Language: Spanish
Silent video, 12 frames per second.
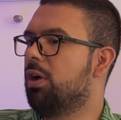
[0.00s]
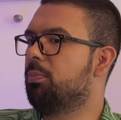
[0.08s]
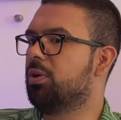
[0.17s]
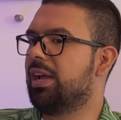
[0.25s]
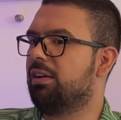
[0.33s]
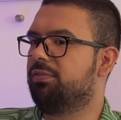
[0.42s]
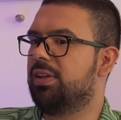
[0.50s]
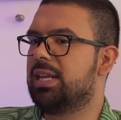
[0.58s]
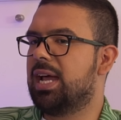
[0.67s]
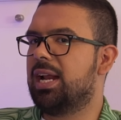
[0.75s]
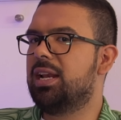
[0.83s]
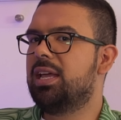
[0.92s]
Porque al
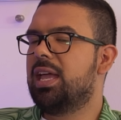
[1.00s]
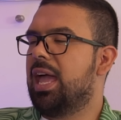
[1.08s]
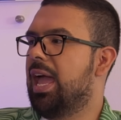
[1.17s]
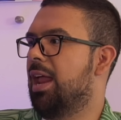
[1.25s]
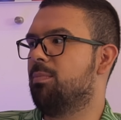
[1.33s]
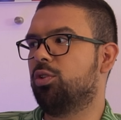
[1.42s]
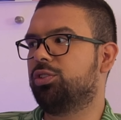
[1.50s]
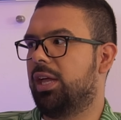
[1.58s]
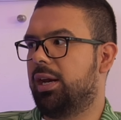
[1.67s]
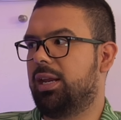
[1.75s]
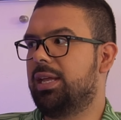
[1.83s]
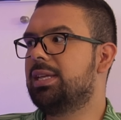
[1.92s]
final en
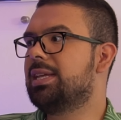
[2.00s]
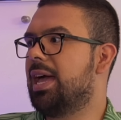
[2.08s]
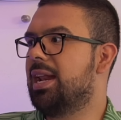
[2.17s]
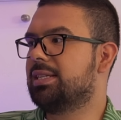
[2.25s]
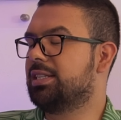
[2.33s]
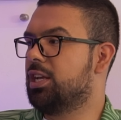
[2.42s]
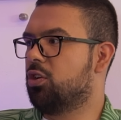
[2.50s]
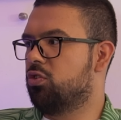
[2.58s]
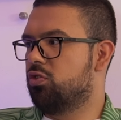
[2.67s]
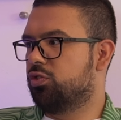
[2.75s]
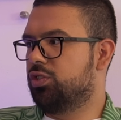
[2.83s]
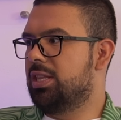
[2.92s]
Monterrey ya eras
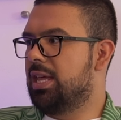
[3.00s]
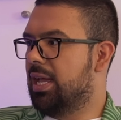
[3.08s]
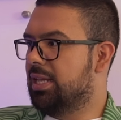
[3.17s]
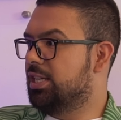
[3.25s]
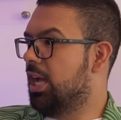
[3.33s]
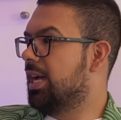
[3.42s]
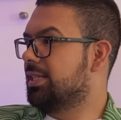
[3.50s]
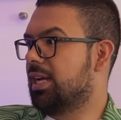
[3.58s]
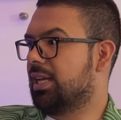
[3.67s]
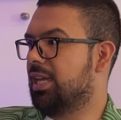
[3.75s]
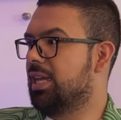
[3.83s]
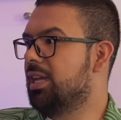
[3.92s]
reconocida. Llegas
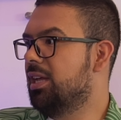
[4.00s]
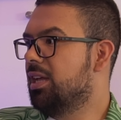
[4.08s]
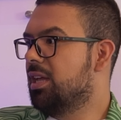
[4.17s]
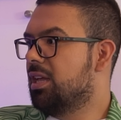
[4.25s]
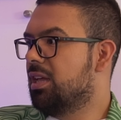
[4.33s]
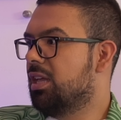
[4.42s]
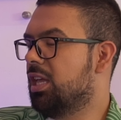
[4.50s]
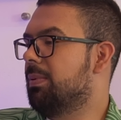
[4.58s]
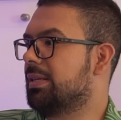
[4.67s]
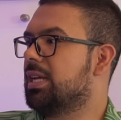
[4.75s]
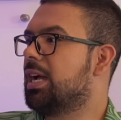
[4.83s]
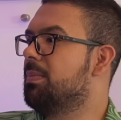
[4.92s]
aquí y
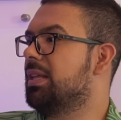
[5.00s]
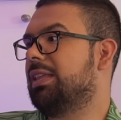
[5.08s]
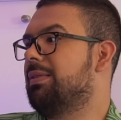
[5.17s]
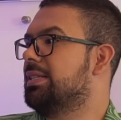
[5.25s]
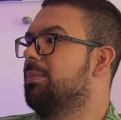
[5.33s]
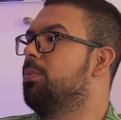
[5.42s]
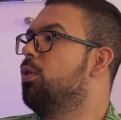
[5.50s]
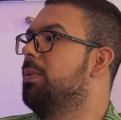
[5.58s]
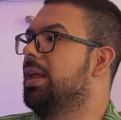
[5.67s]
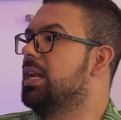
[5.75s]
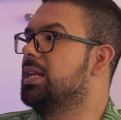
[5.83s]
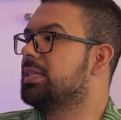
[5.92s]
básicamente vas a volver
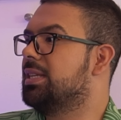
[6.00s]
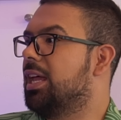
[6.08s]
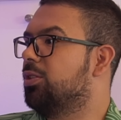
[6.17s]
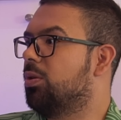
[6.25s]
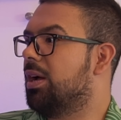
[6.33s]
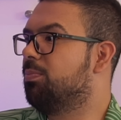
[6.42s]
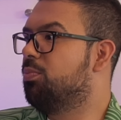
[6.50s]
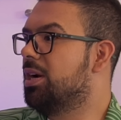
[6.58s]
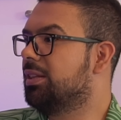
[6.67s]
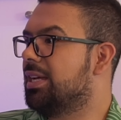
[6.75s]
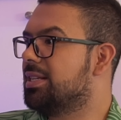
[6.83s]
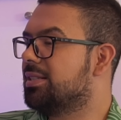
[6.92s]
a iniciar a tocar
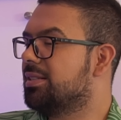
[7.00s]
puertas.